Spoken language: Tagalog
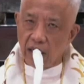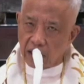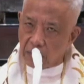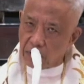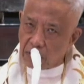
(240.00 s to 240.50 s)
Ang
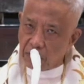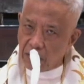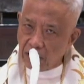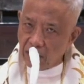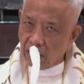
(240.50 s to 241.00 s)
ibig
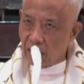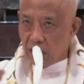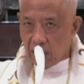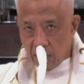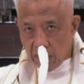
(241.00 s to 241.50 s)
sabihin,
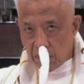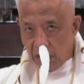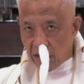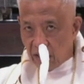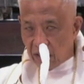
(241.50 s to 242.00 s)

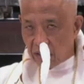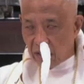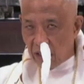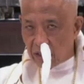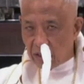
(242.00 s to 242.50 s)
Balikan
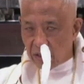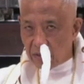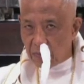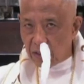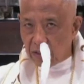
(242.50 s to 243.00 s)
natin atin
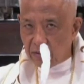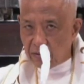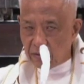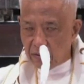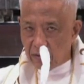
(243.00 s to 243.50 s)
yung mga
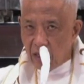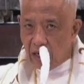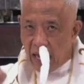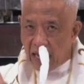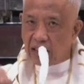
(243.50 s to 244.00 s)
ninuno.
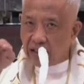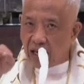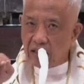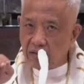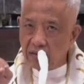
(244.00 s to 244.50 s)
Lagi
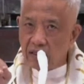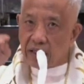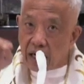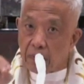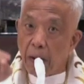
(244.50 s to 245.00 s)
tayong
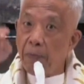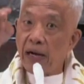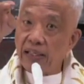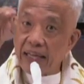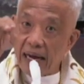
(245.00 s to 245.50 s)

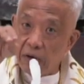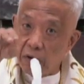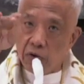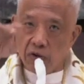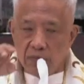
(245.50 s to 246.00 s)
nagpapakatao.
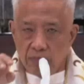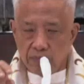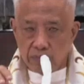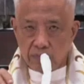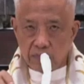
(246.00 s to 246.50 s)

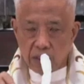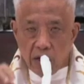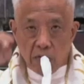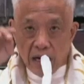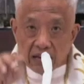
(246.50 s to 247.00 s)

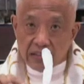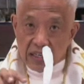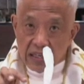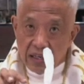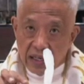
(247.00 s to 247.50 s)
Walang
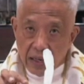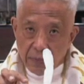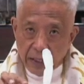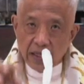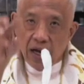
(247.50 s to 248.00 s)
tigil
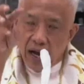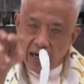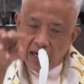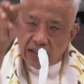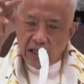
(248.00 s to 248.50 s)
dapat ang
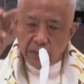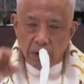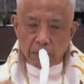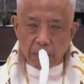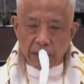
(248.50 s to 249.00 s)
ating
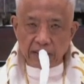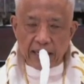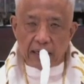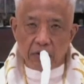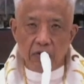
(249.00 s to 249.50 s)

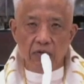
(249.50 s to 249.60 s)
pagpapakatao.